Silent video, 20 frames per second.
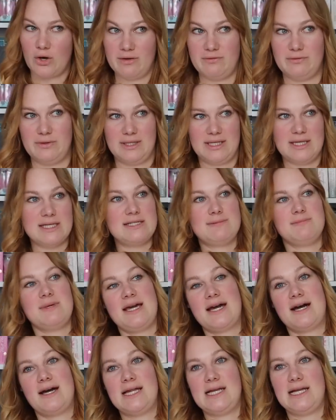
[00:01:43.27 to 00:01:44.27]
Häufig ist
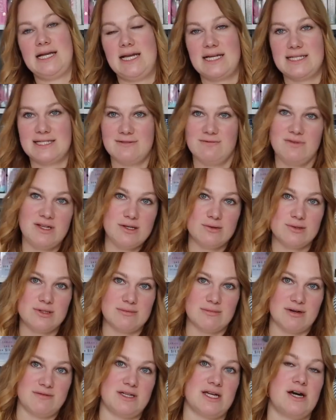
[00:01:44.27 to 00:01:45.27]
mir ja in den letzten Videos
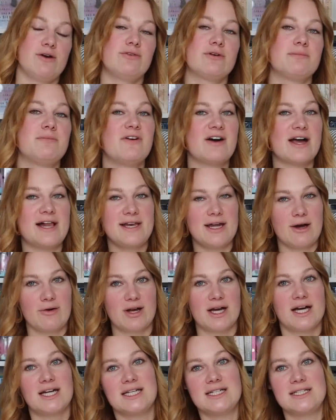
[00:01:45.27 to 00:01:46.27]
immer wieder aufgefallen,
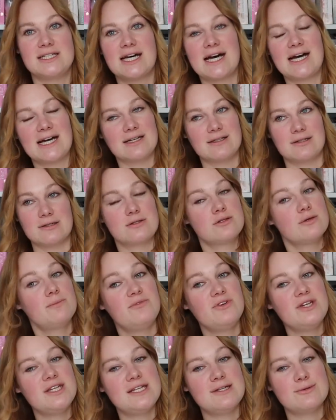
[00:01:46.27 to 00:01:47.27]
auch gerade in den Rache des
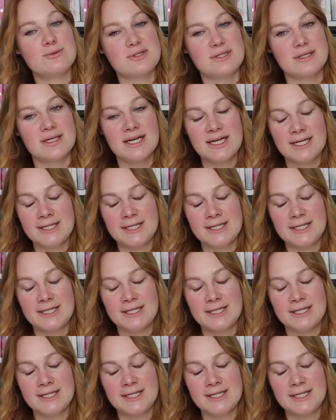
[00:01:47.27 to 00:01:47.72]
Subvideos. videos